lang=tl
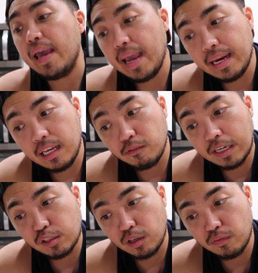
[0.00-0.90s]
Any
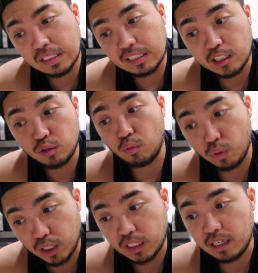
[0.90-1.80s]
advice ko even since you
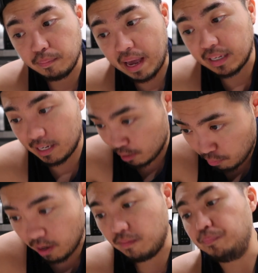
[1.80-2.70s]
work in a bank as
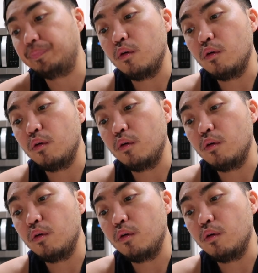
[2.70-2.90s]
well?